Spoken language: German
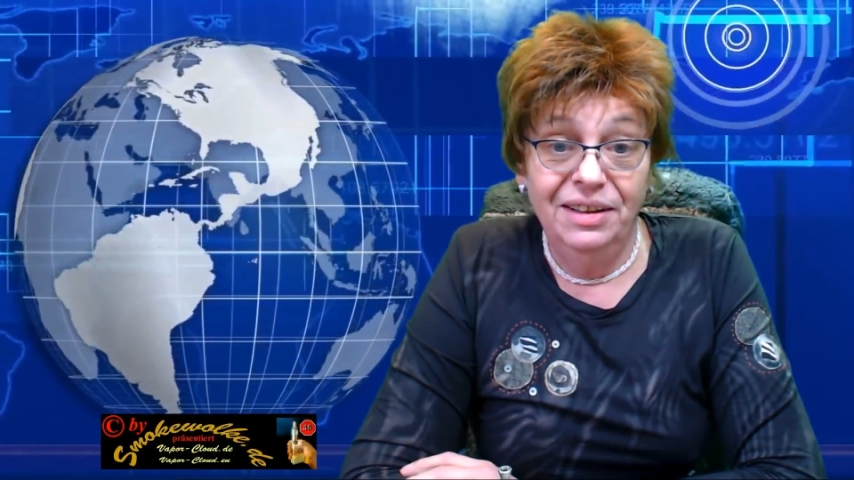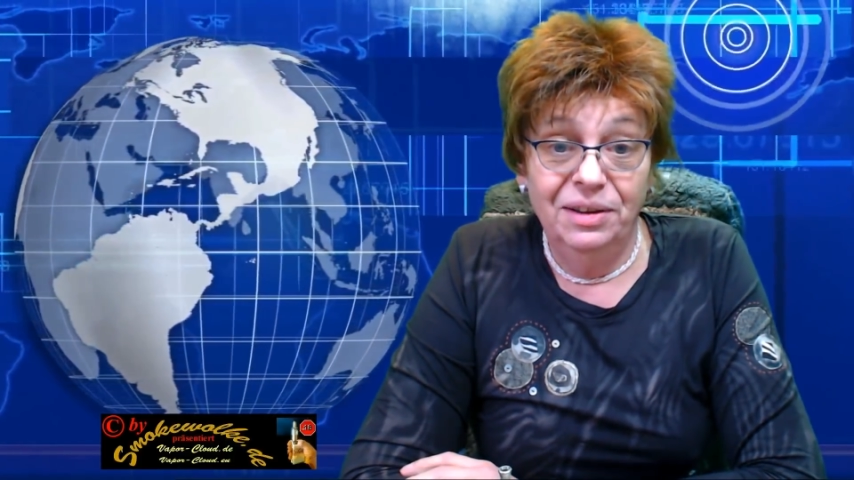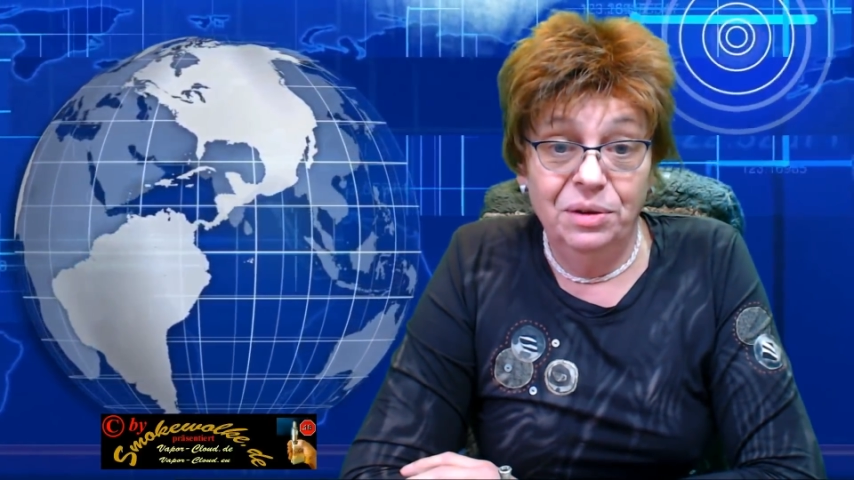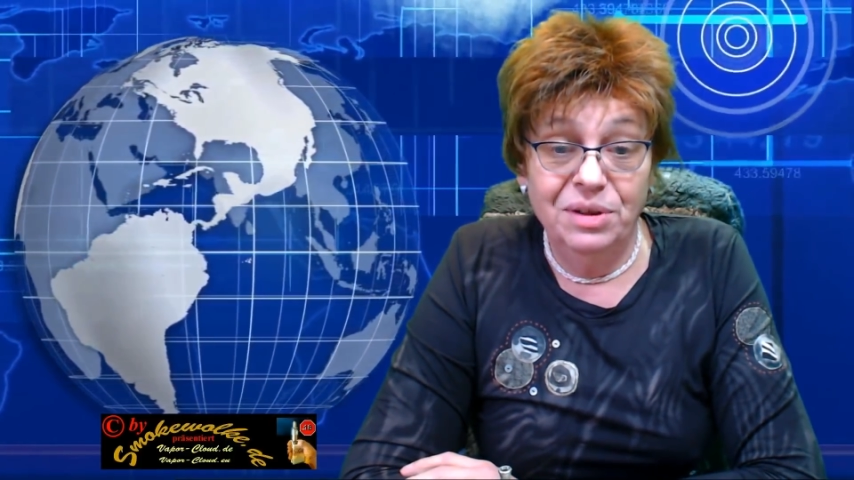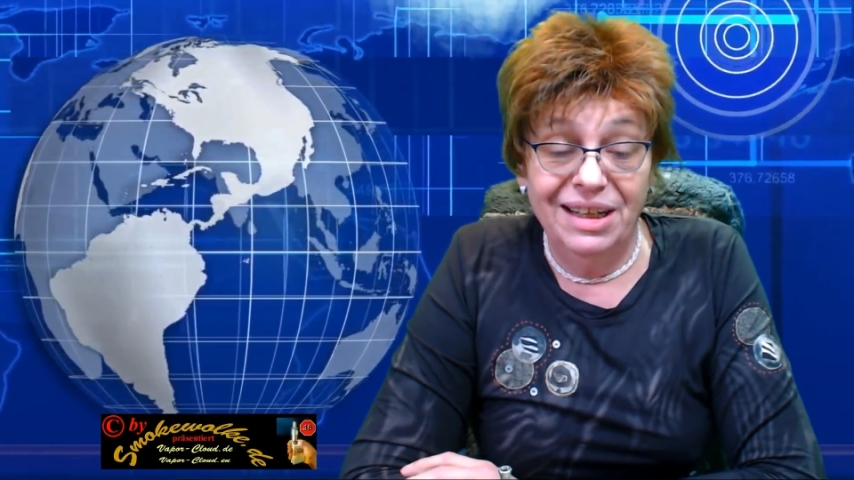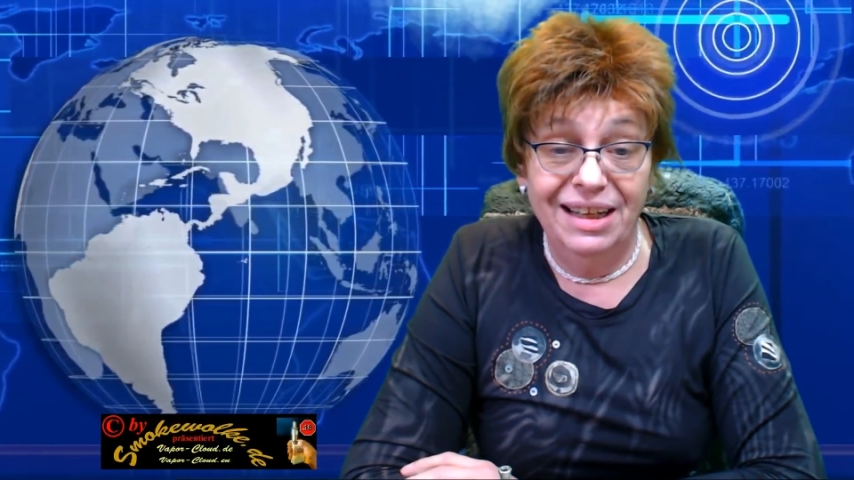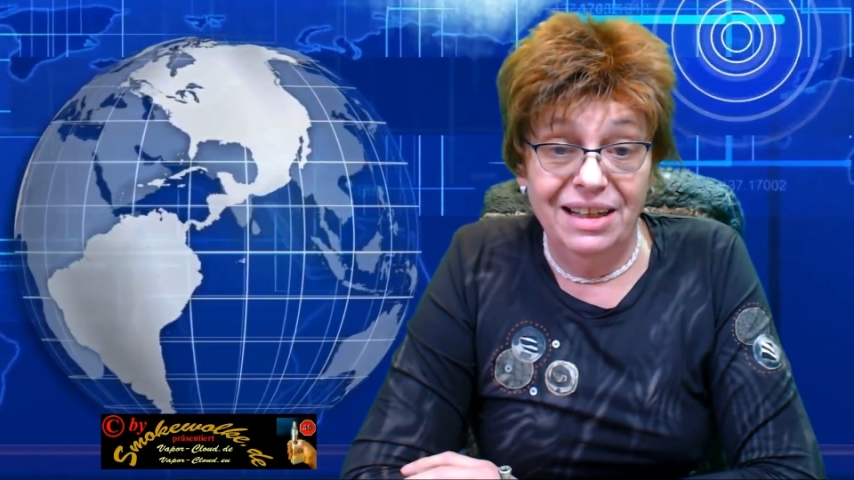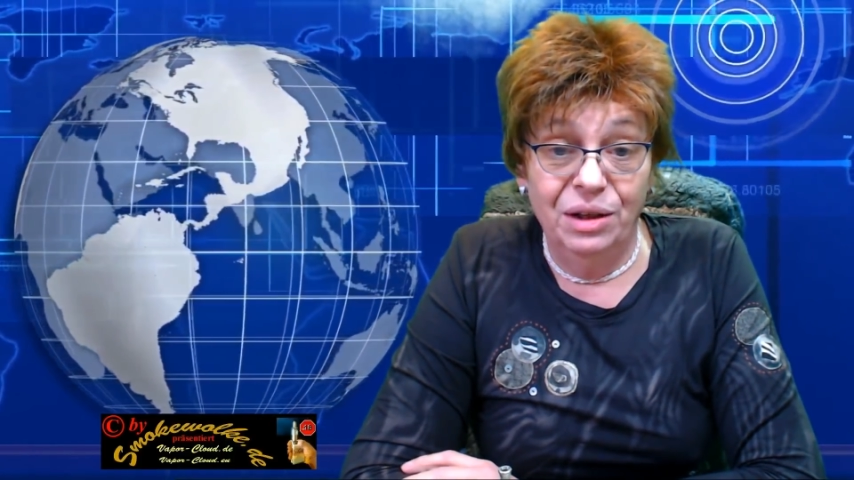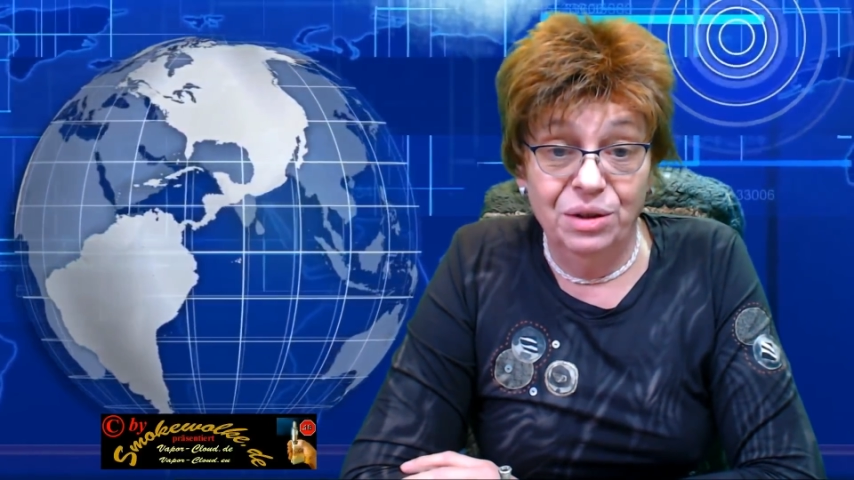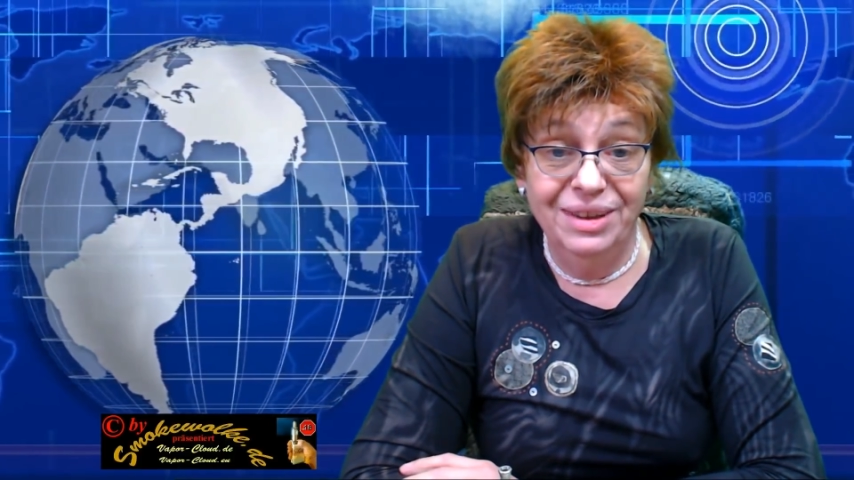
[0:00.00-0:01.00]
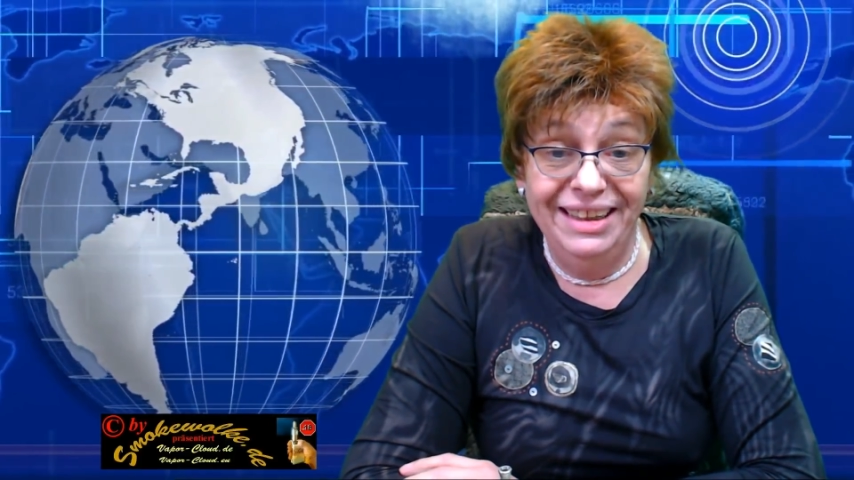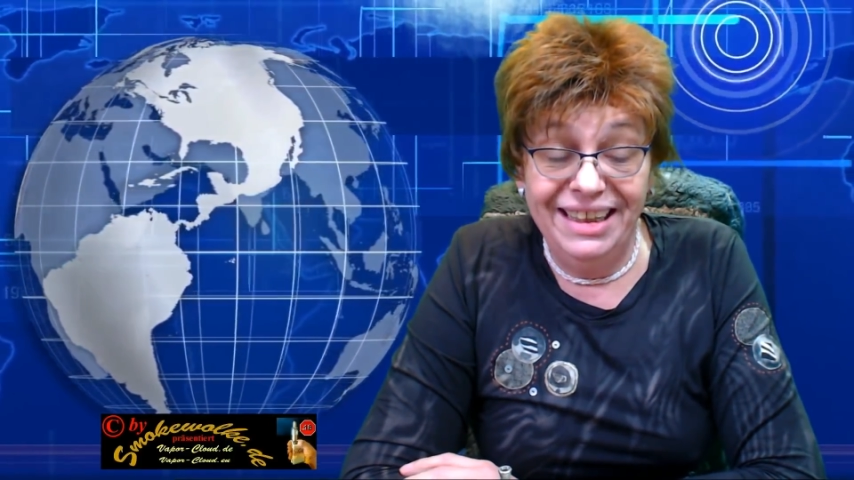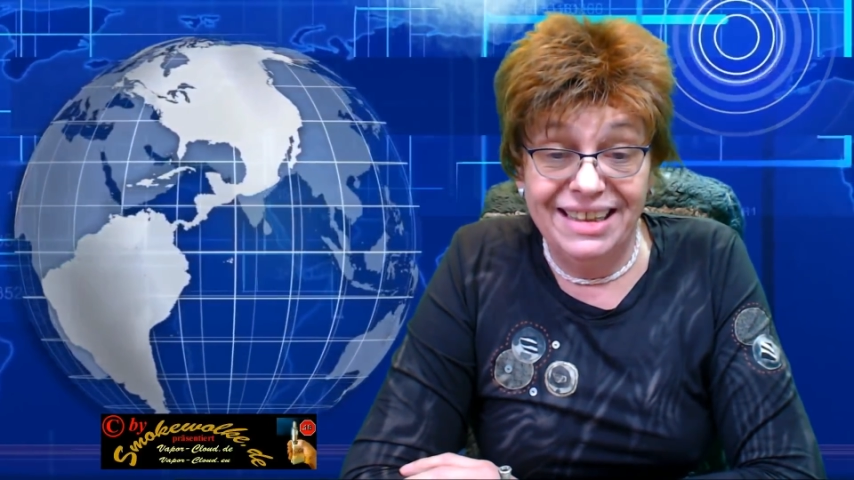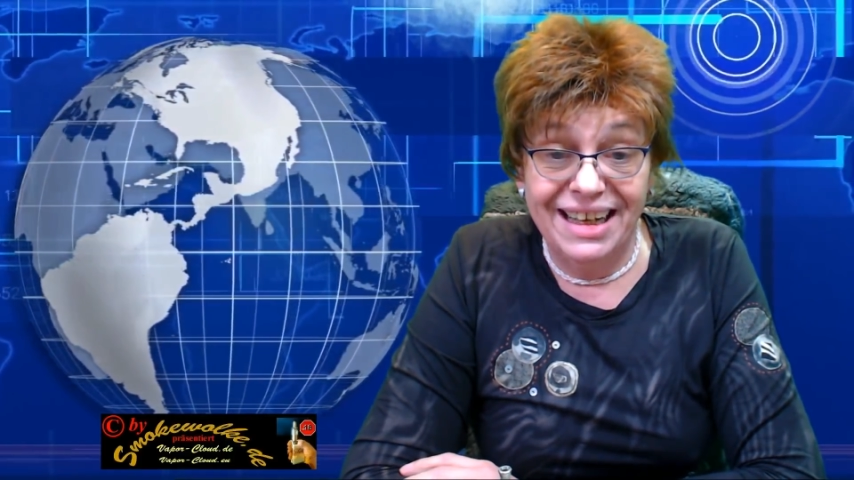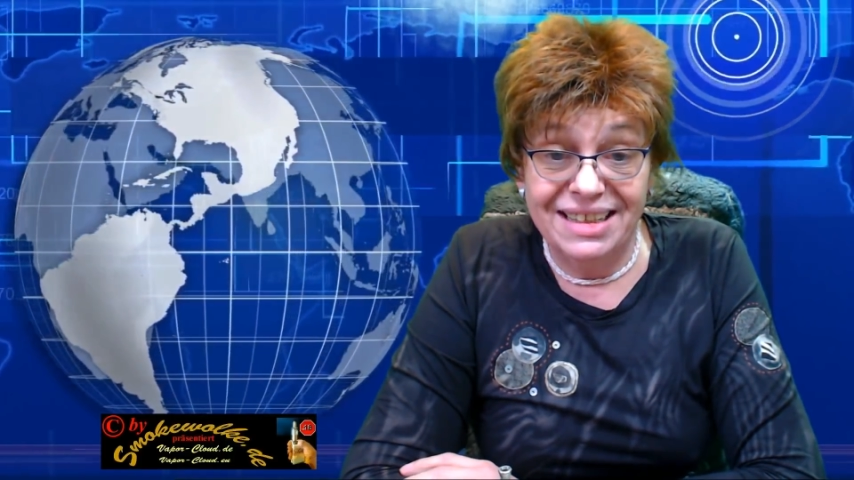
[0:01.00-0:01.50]
und hat auch
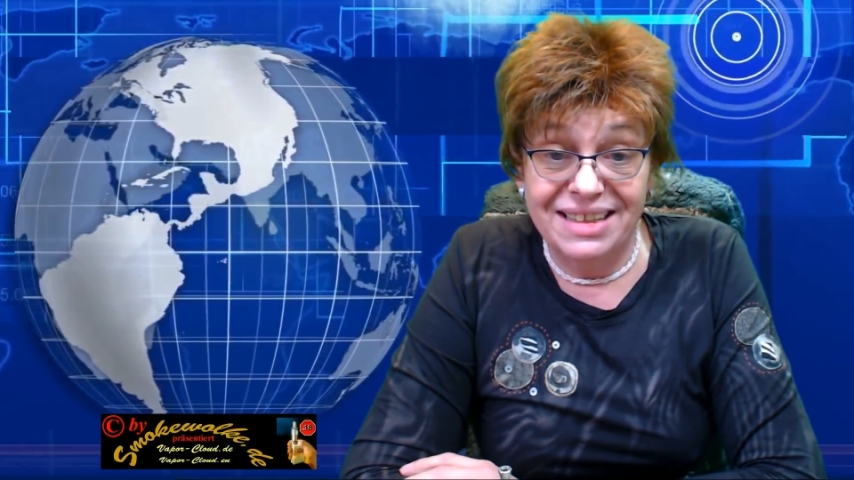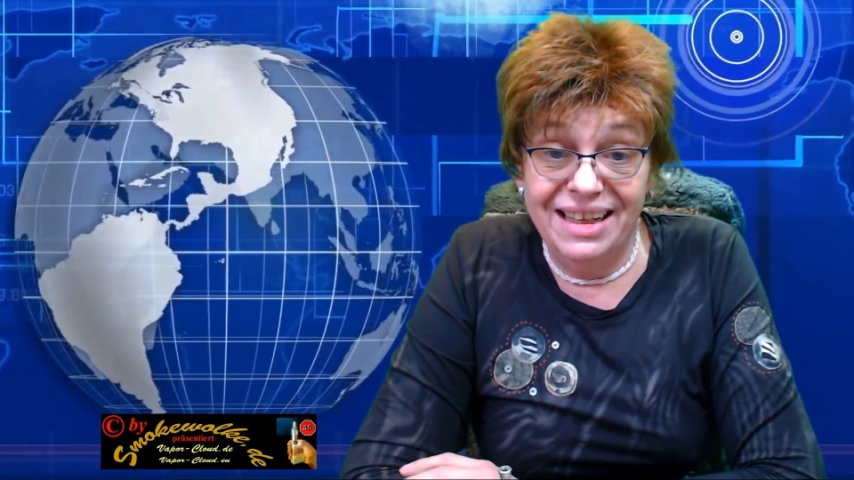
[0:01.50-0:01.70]
nicht das